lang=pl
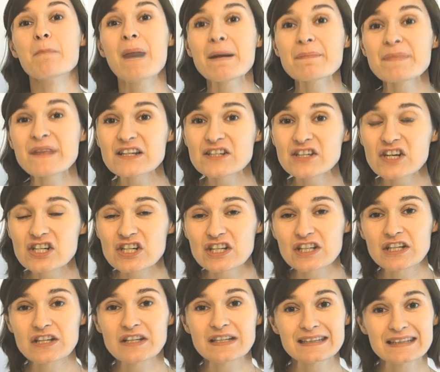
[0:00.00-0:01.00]
Mam nadzieję,
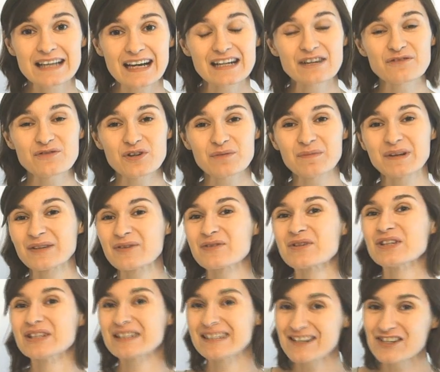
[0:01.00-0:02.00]
że taka forma
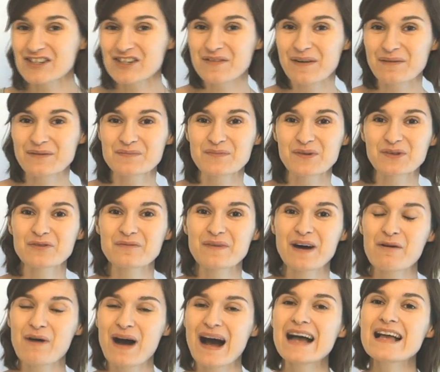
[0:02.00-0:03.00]
nauki też się Wam
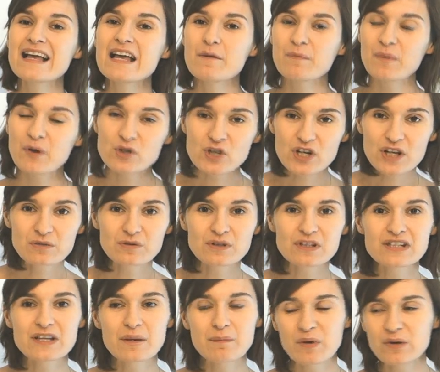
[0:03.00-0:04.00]
spodobała.
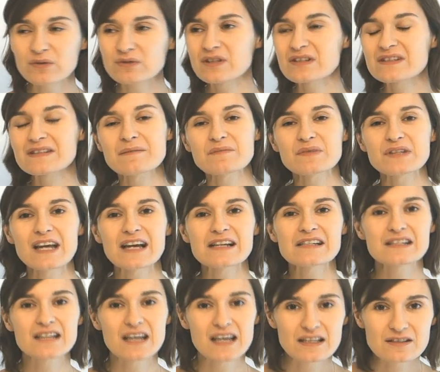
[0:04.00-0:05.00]
Poszerujcie,
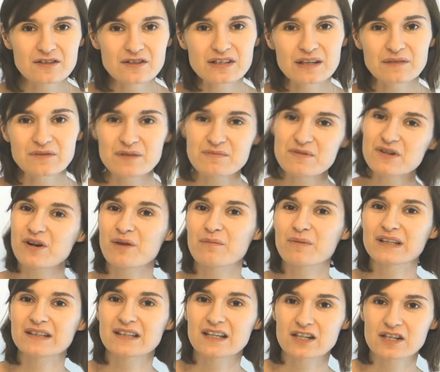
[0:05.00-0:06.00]
poudostępniajcie i zostawcie mi
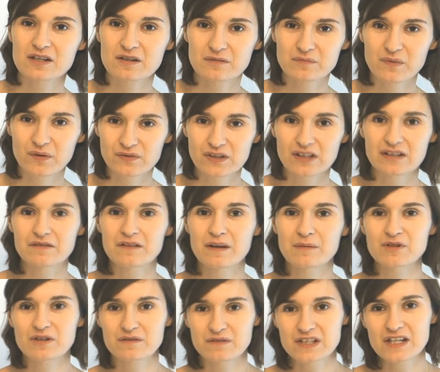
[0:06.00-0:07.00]
komentarz, bo wtedy
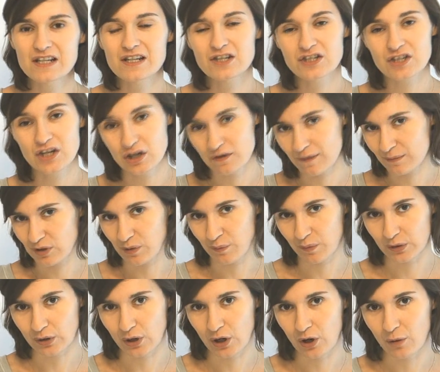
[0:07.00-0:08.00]
wiem, że widzieliście i że Wam się
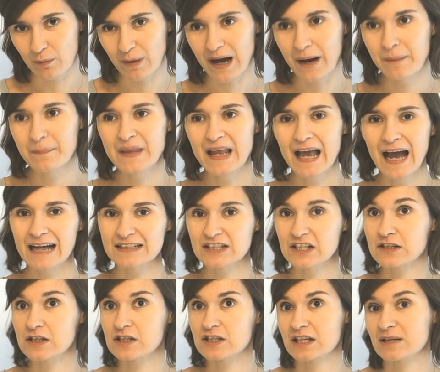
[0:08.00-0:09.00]
podoba podoba, a
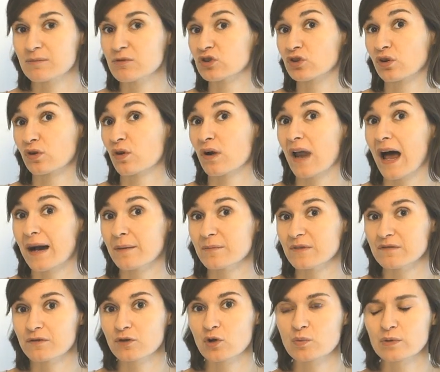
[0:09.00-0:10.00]
nie jesteście jakimiś
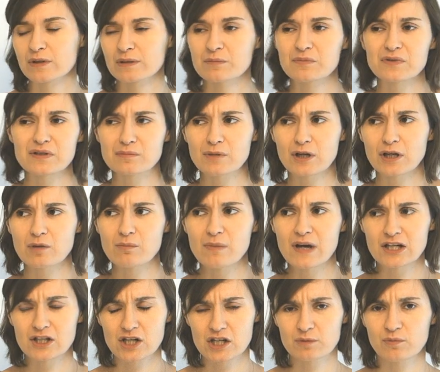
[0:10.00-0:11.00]
trollami wykupionymi przez mojego
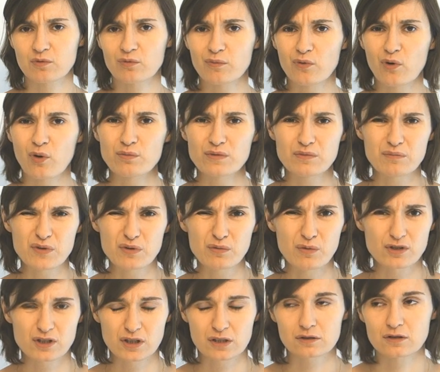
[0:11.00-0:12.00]
męża, żeby było mi
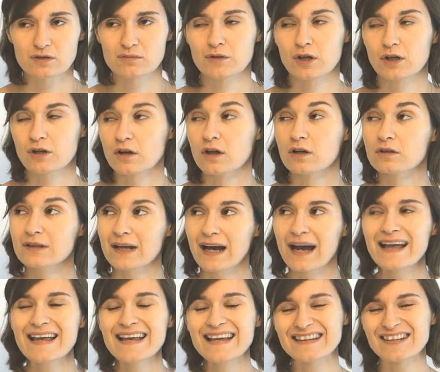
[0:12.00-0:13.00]
miło, że ktoś mnie
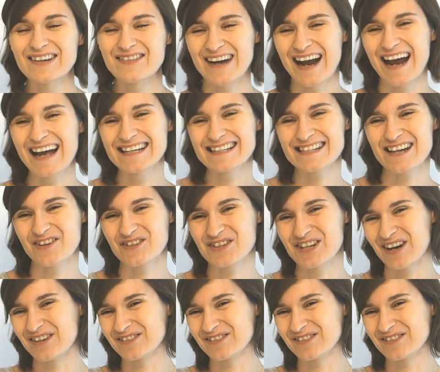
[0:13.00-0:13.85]
ogląda. Dobra, ciao,